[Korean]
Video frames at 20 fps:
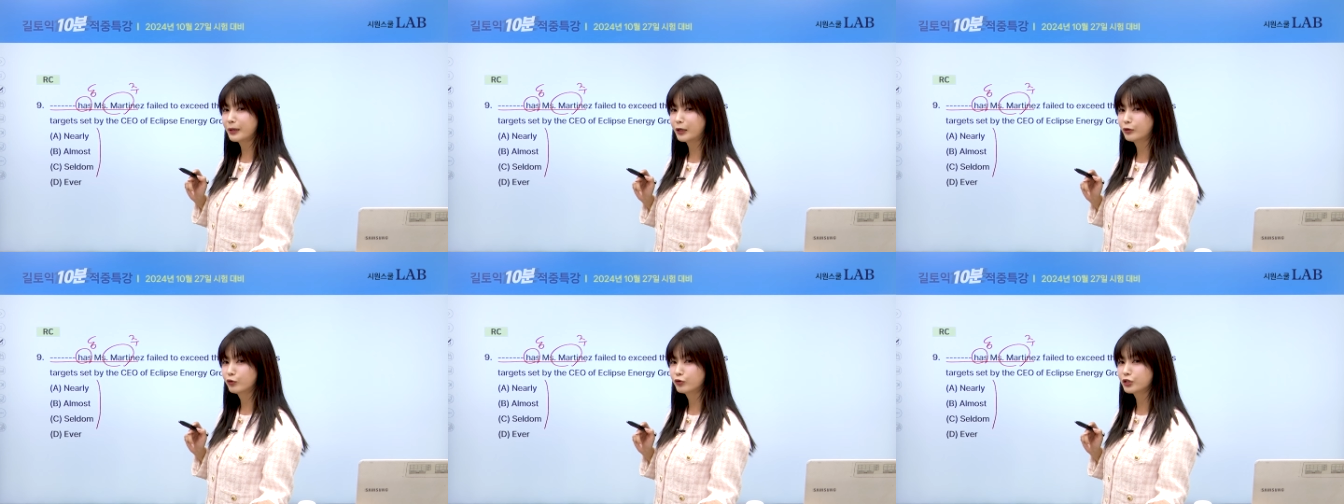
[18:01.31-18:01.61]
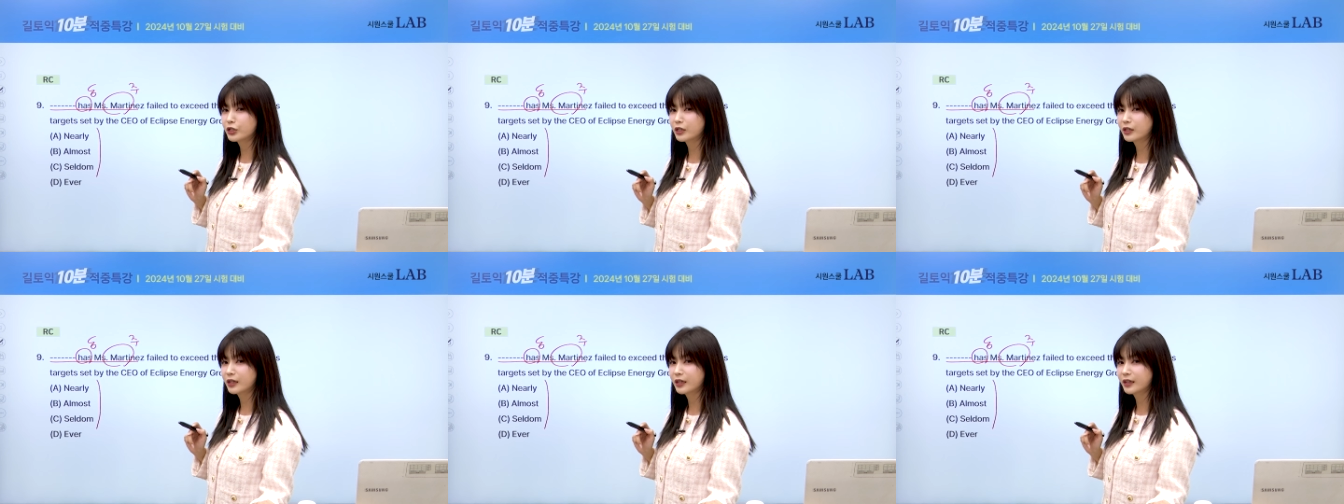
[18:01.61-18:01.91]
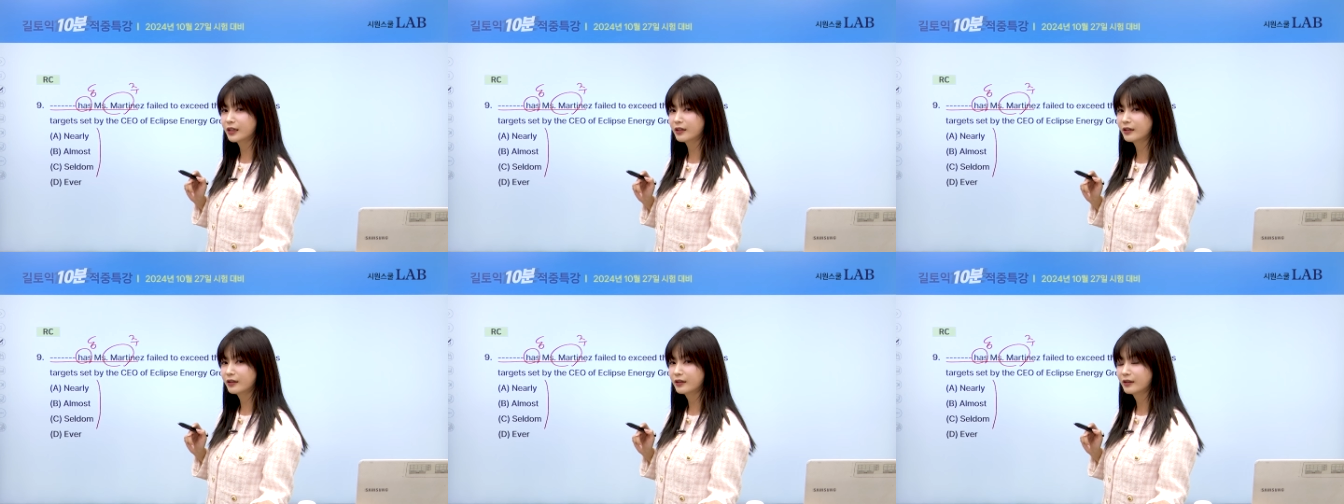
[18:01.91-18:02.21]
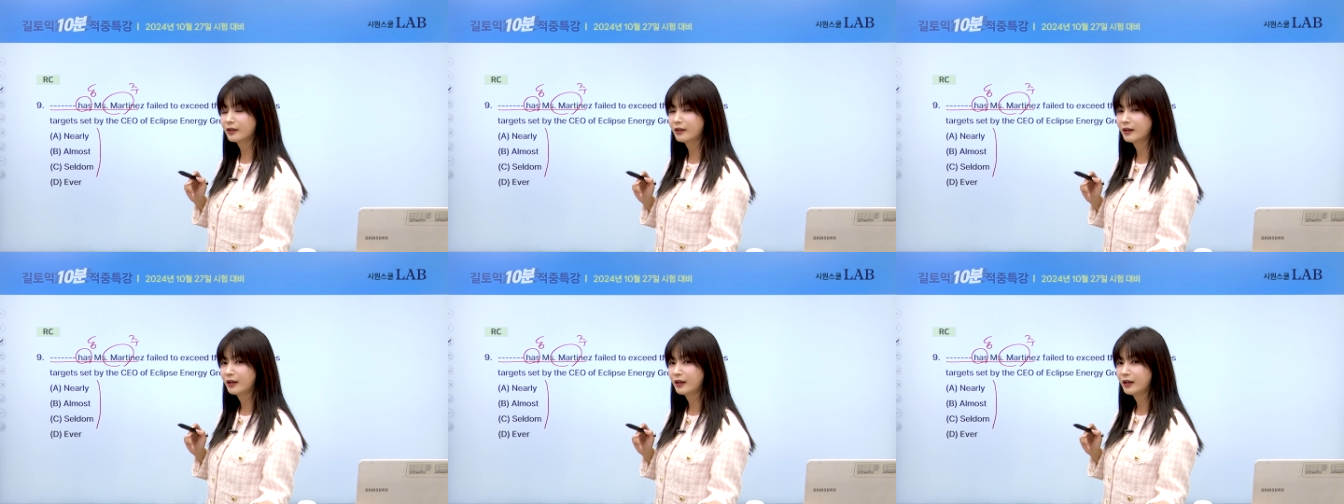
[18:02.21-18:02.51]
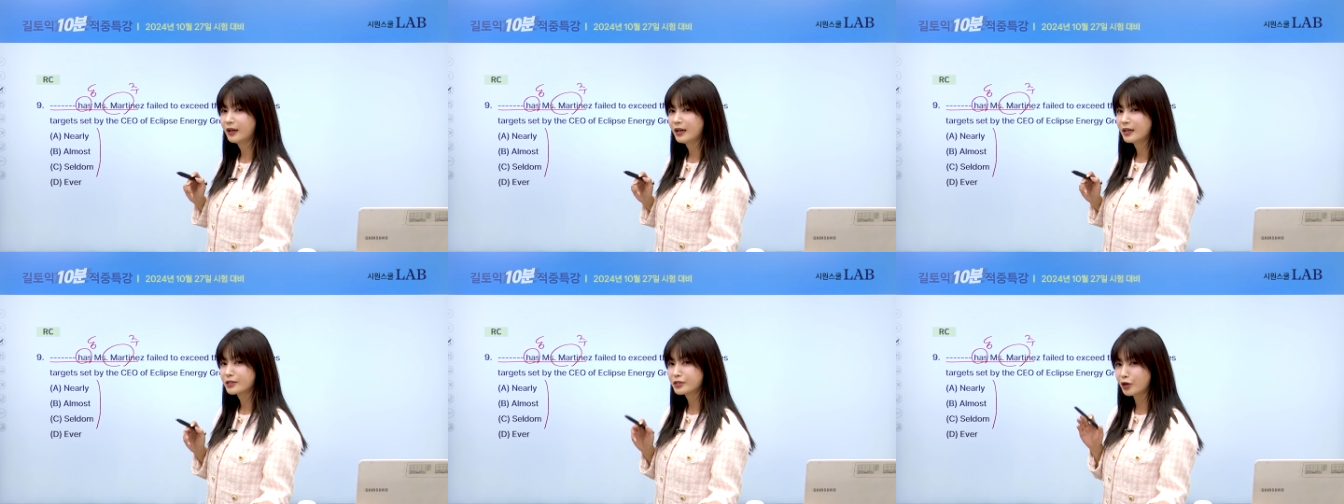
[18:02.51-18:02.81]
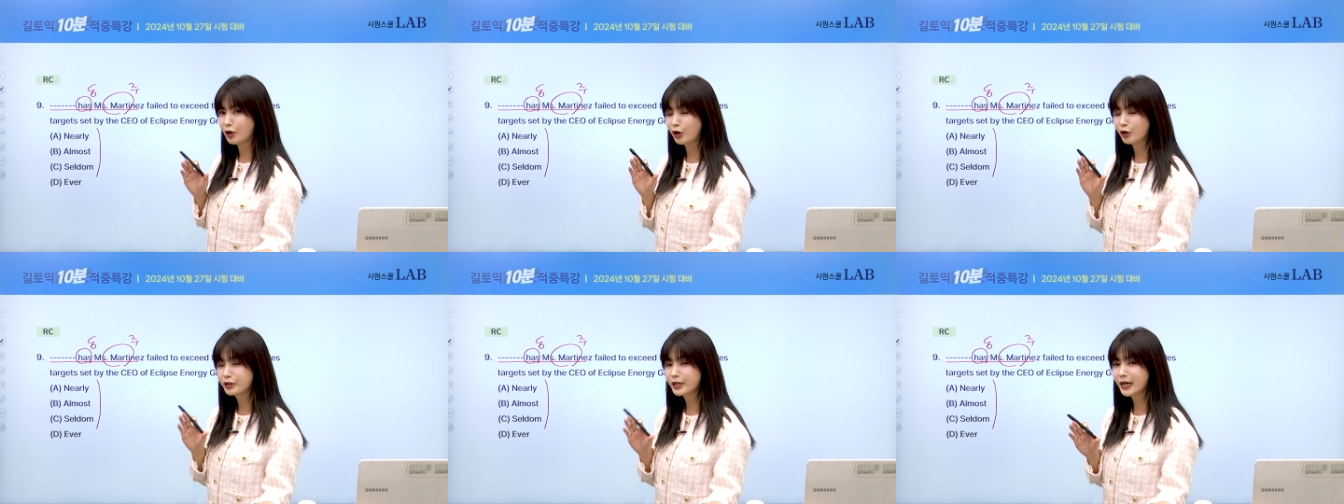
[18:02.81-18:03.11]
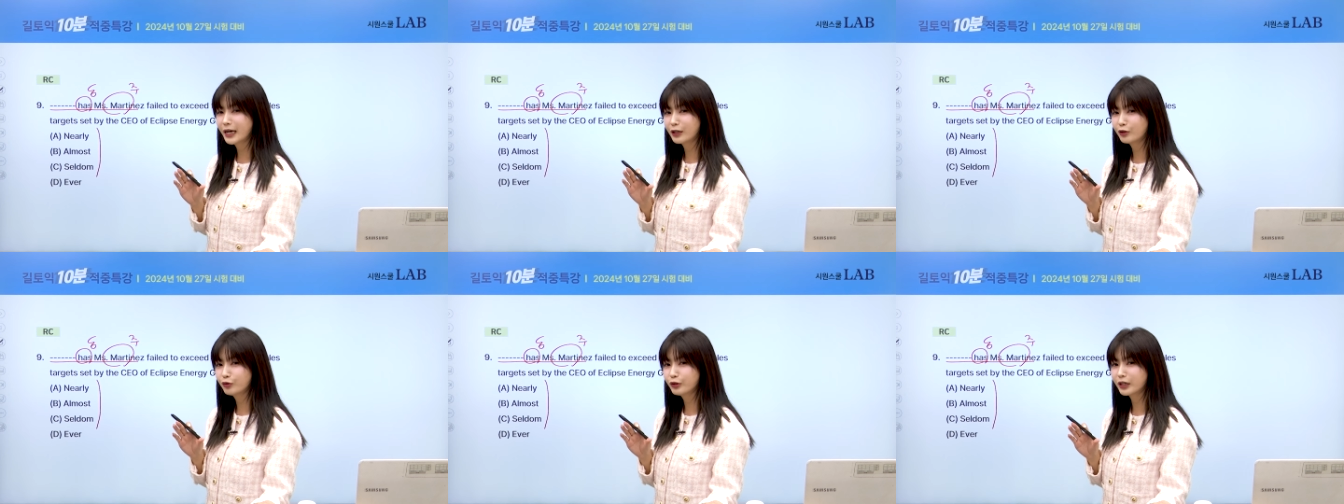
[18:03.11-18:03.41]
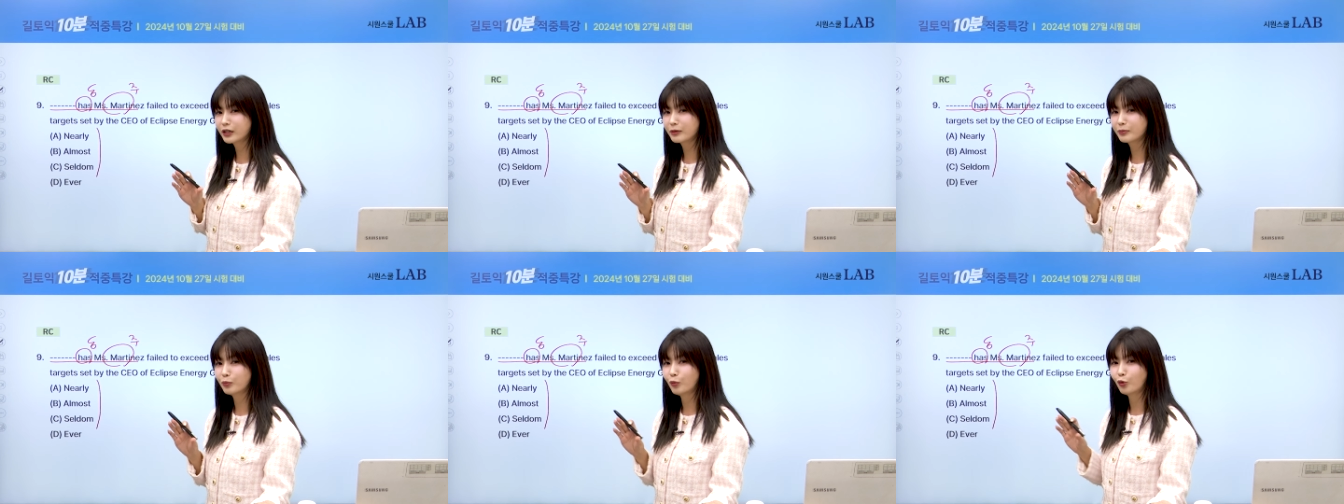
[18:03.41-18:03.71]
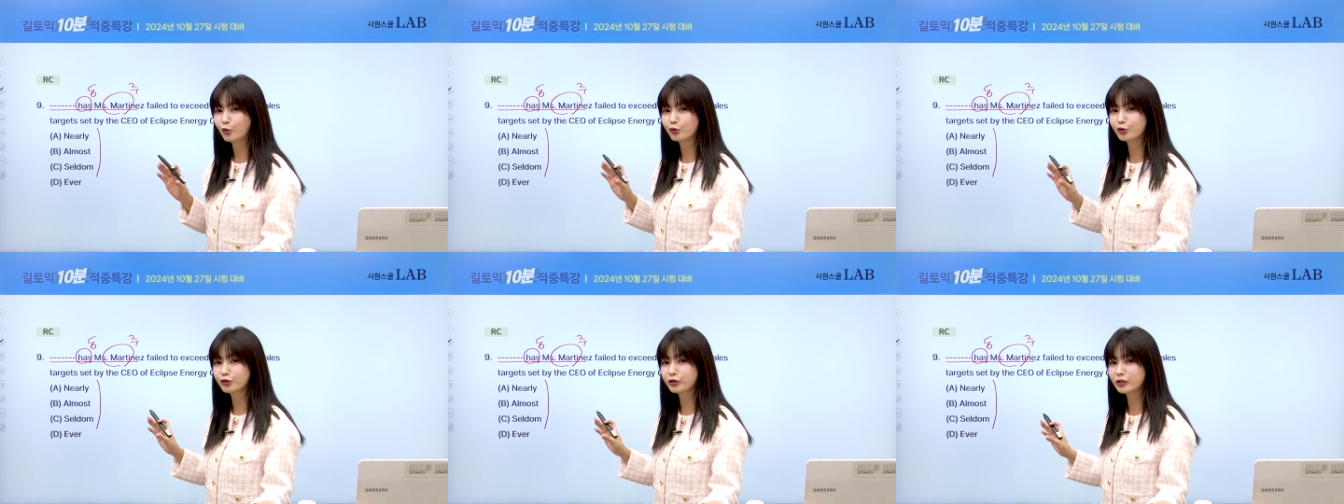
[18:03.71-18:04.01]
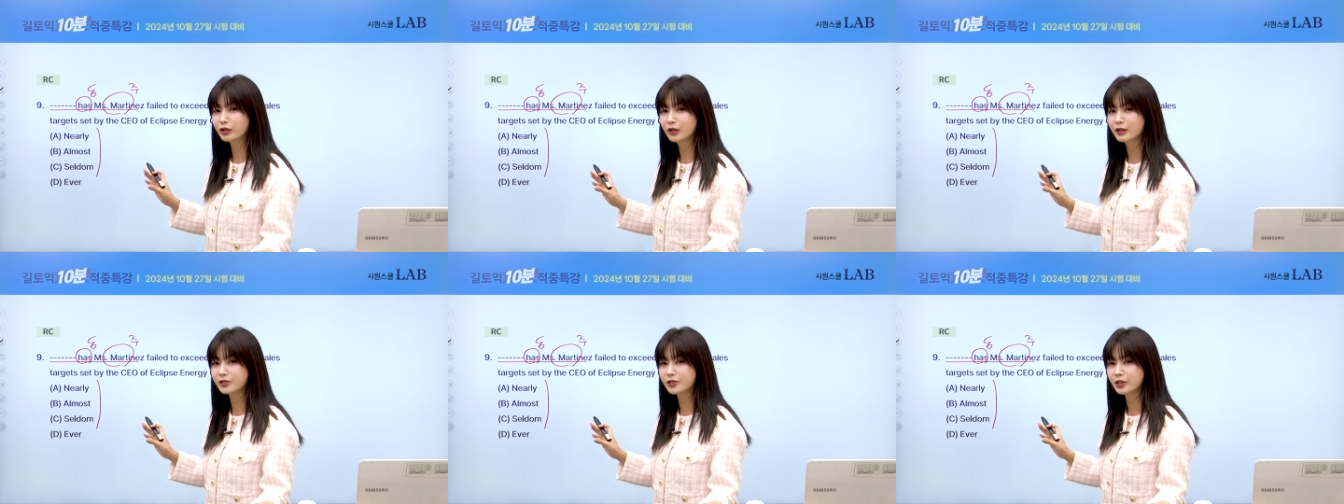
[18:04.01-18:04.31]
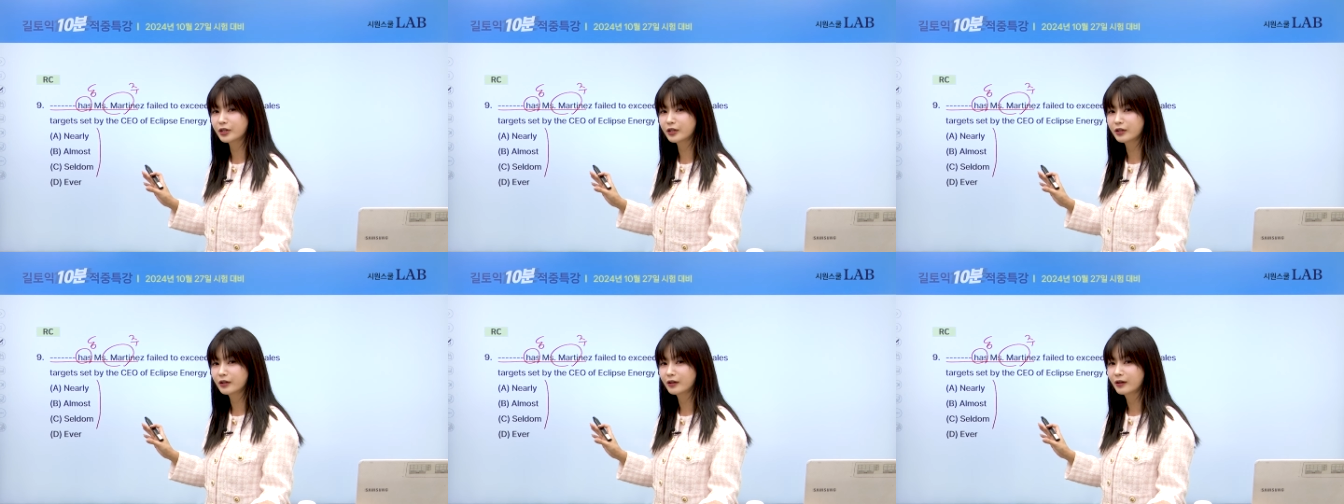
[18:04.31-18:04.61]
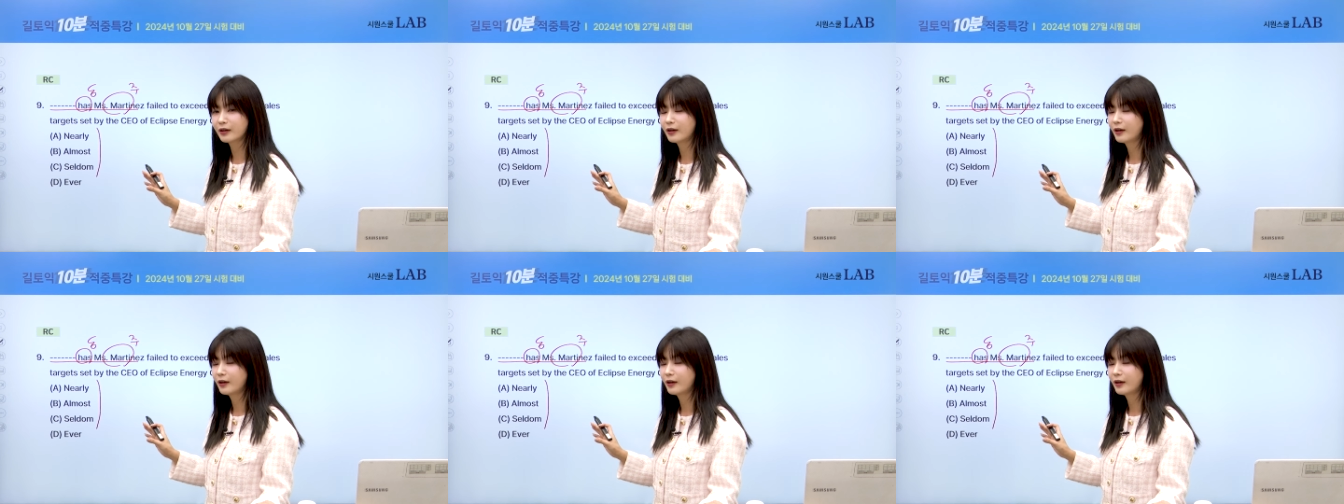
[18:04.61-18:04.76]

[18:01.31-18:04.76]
안 오실까요? 전혀 안 온다면 모르는 거죠.